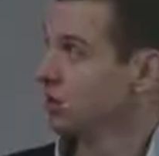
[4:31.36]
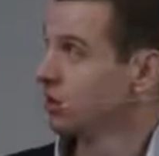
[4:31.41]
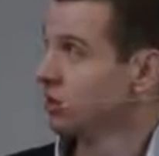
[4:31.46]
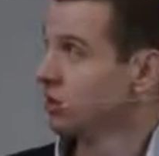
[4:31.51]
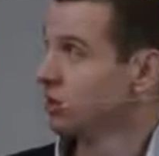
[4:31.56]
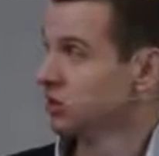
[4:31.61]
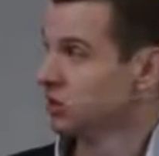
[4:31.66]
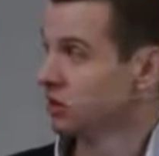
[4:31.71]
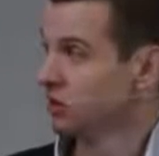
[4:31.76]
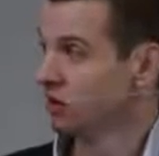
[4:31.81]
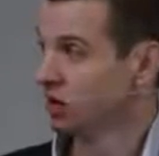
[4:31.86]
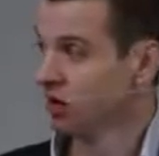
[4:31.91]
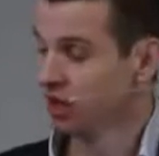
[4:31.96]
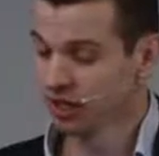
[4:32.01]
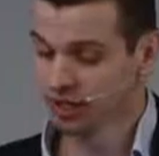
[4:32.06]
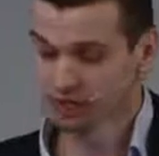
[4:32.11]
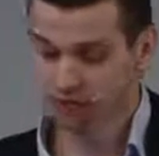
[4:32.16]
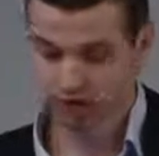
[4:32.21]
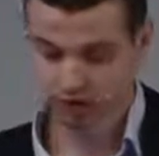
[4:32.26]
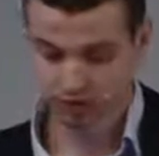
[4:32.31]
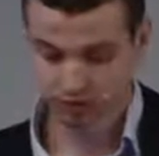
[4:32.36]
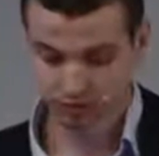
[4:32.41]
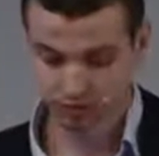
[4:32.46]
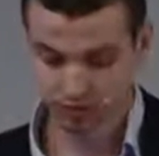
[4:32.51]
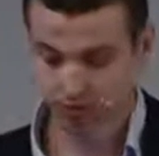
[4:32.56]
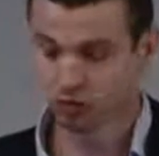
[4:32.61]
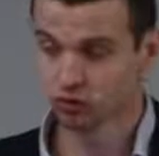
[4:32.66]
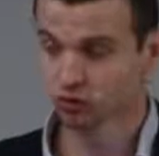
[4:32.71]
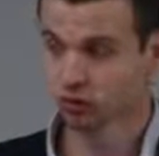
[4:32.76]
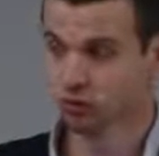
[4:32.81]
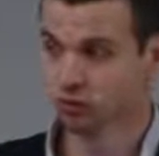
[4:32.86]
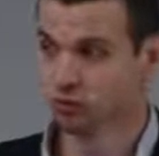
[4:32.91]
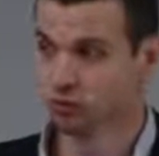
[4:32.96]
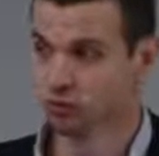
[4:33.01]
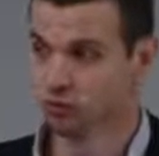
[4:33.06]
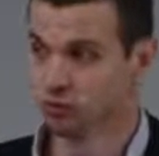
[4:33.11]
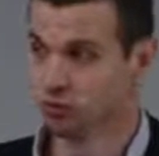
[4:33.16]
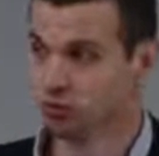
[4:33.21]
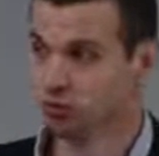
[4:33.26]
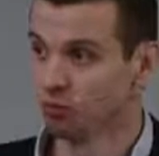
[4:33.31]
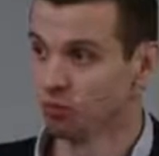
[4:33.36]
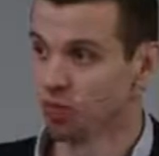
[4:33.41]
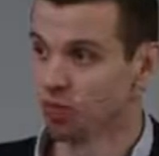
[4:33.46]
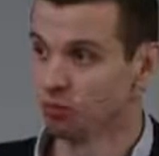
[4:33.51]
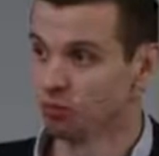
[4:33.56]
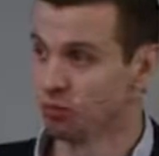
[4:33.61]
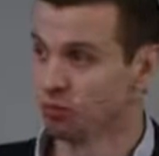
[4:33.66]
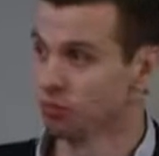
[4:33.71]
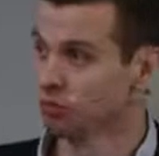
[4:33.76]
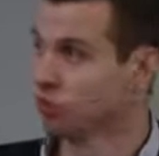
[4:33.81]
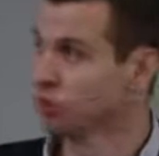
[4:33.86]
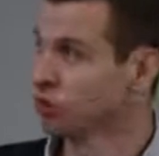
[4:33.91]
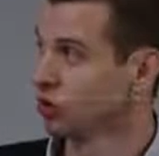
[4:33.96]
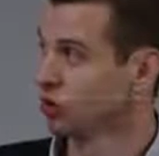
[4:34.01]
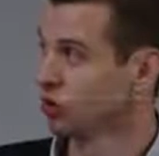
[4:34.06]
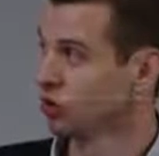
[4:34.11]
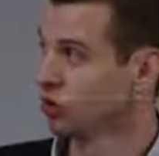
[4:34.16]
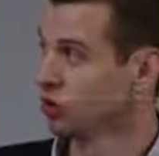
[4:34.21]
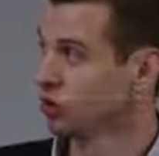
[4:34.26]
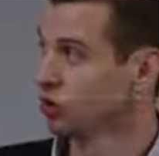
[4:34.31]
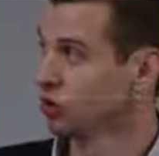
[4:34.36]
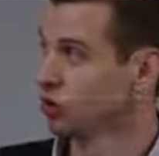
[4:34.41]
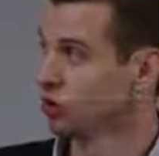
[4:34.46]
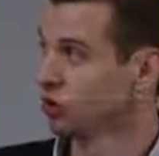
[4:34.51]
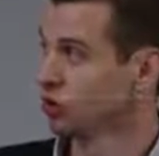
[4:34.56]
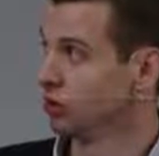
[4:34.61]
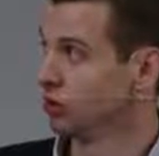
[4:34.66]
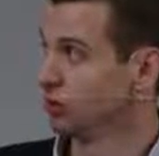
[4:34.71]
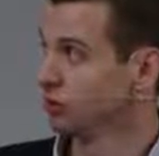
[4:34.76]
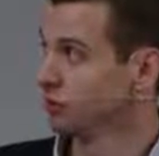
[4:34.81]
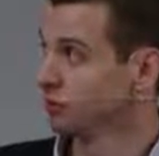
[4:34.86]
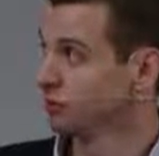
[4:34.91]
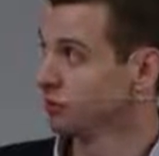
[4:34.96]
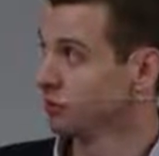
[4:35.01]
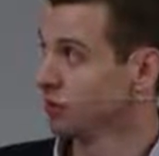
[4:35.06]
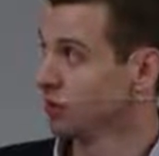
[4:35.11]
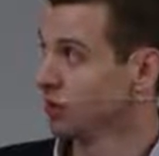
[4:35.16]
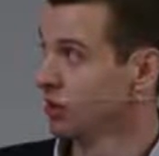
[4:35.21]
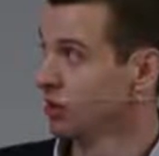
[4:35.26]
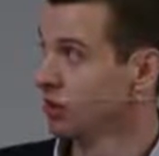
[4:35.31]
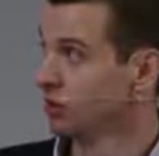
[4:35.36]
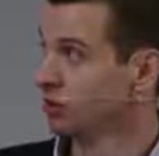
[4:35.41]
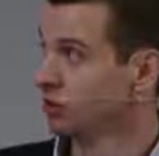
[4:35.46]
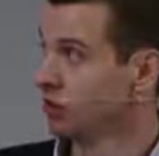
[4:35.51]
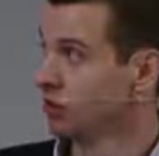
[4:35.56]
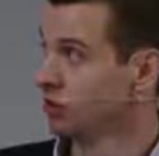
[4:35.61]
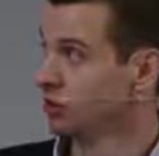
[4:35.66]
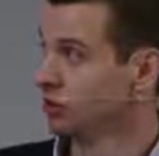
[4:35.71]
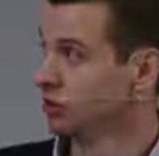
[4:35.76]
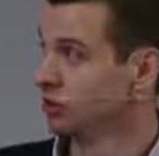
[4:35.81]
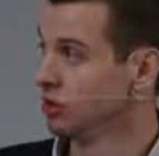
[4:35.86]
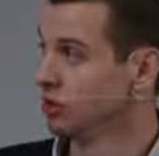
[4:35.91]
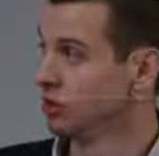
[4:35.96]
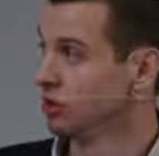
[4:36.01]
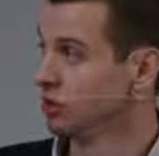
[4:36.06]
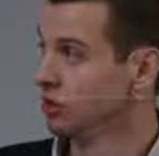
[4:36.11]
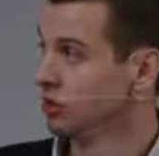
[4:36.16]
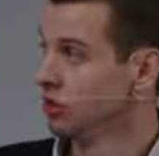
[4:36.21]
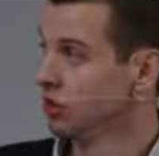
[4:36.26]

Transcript: Silverlight, ну, самих браузеров, которыми работает э, пользователь.